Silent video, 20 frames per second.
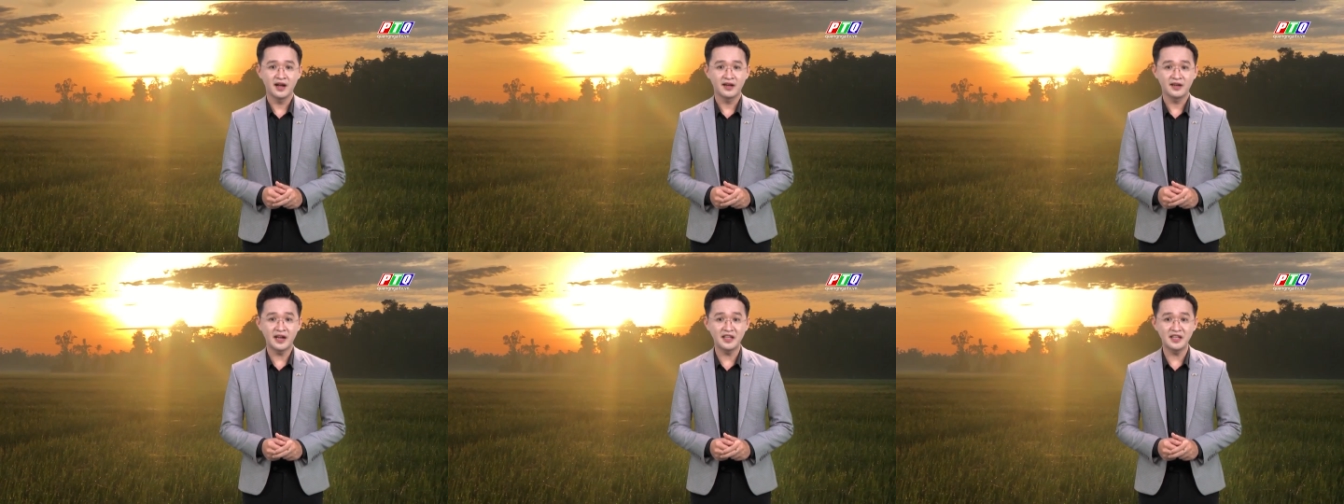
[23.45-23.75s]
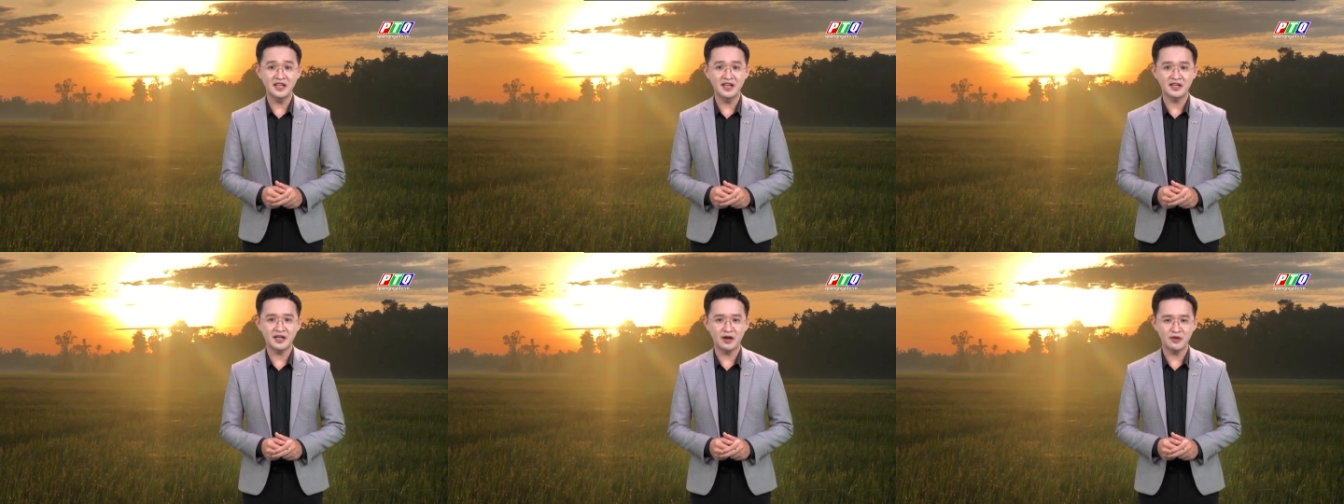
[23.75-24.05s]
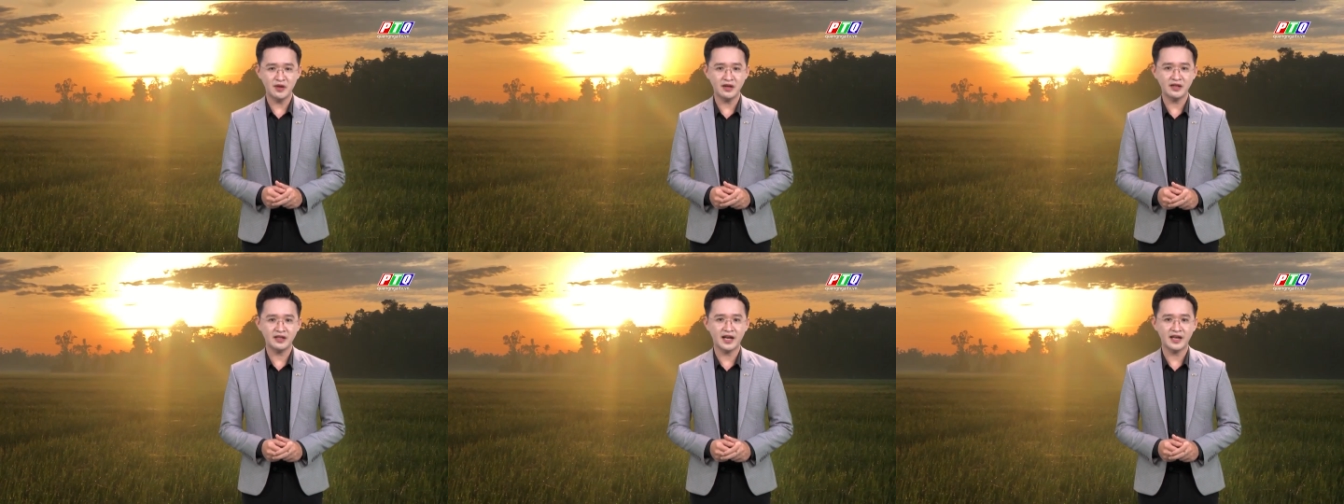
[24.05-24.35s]
nên nhiệt cao
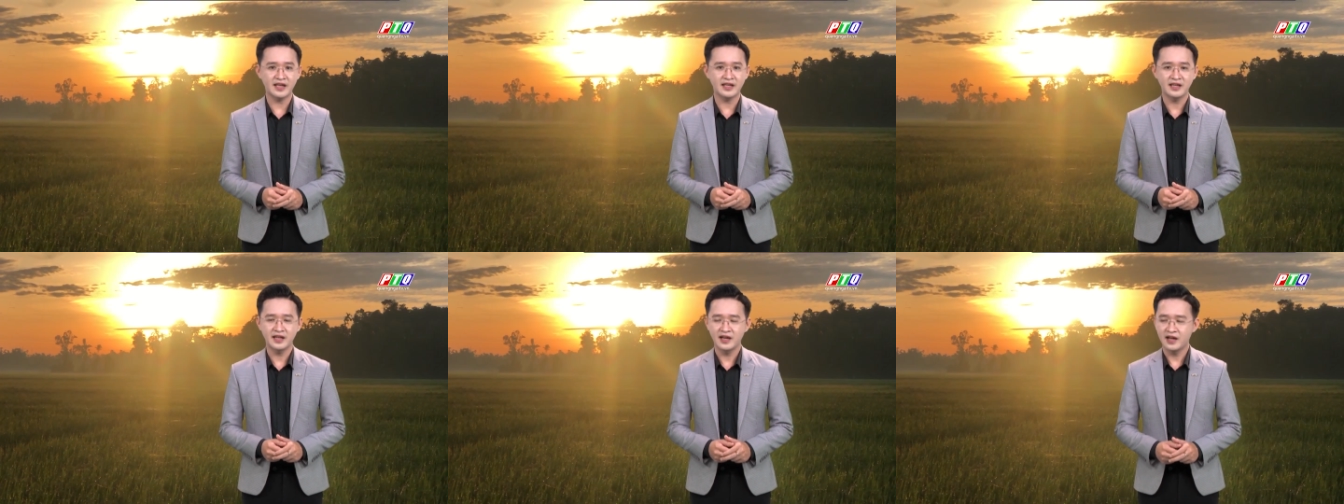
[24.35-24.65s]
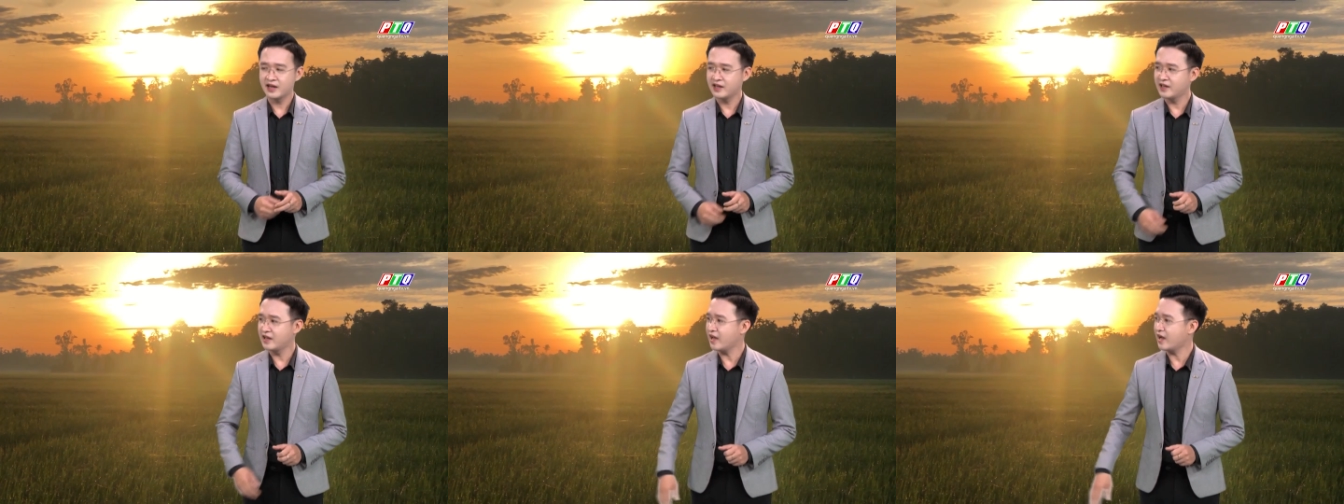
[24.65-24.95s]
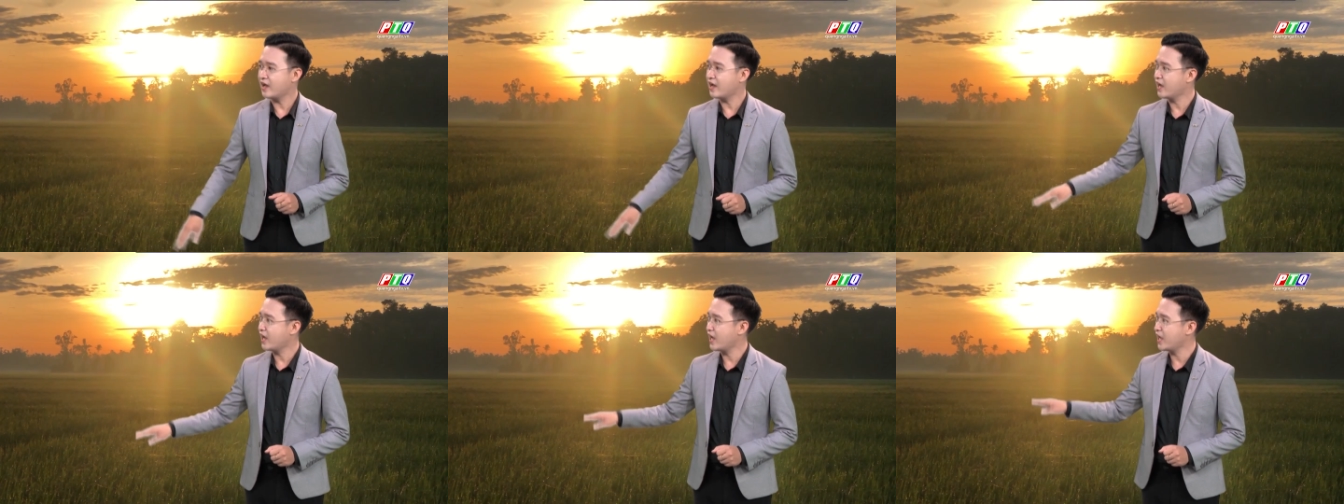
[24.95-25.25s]
nhất ngày
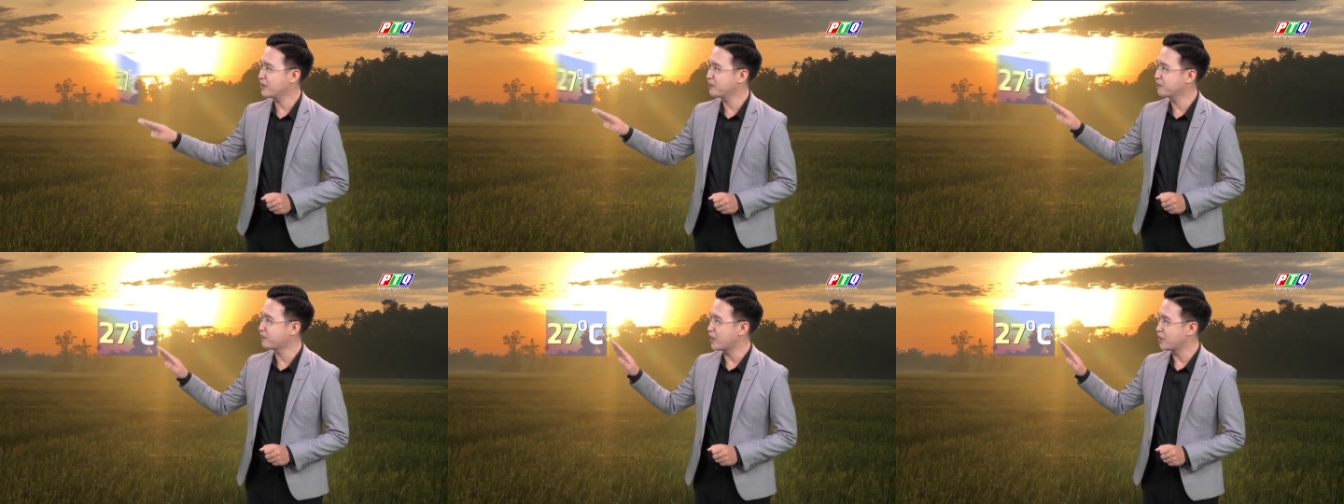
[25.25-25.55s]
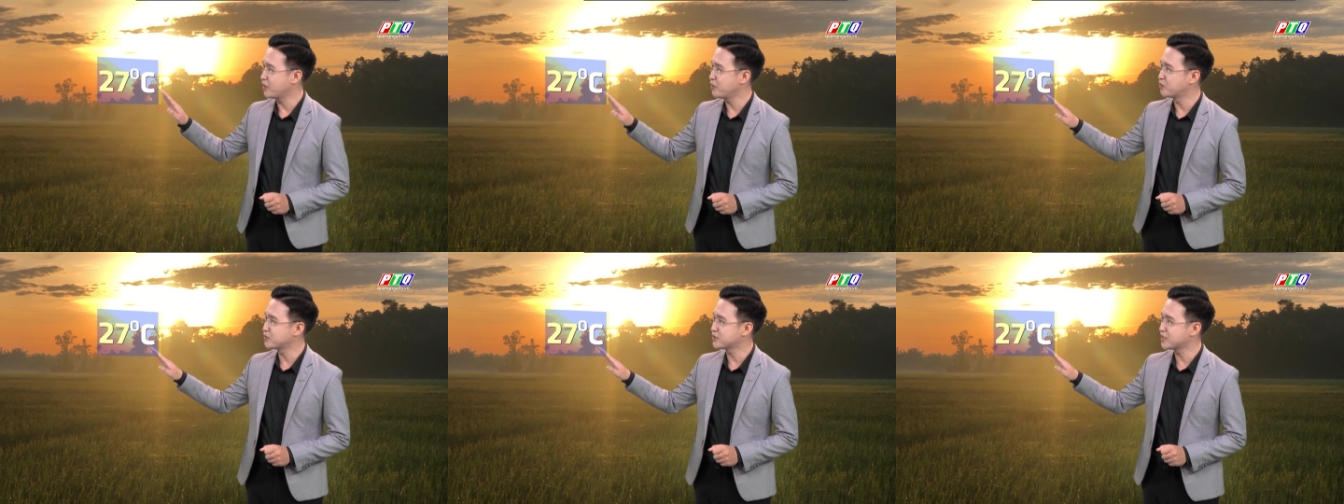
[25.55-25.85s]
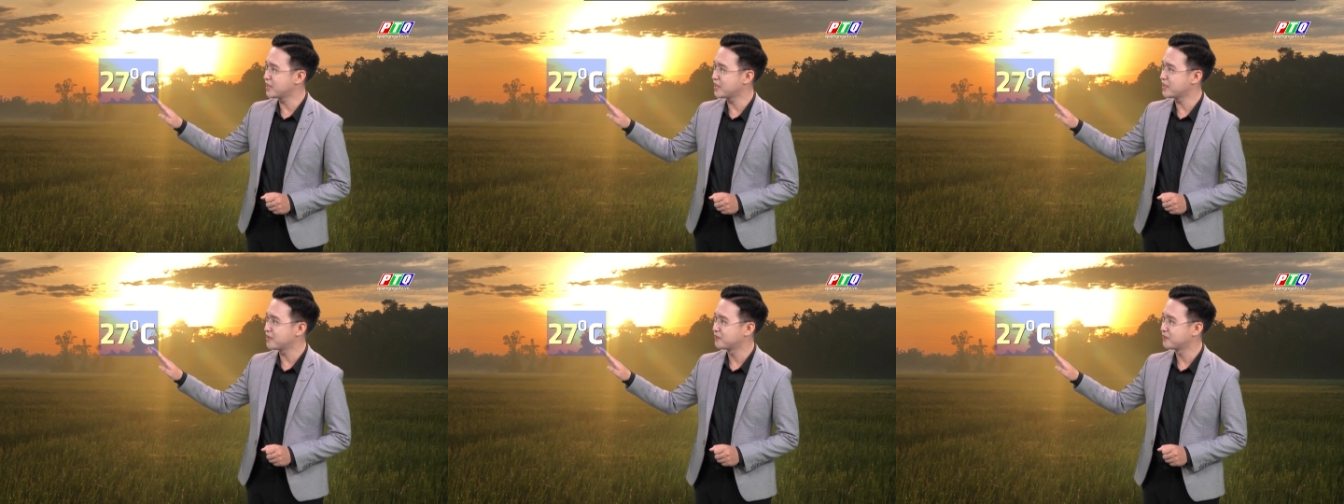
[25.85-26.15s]
là 27 độ C.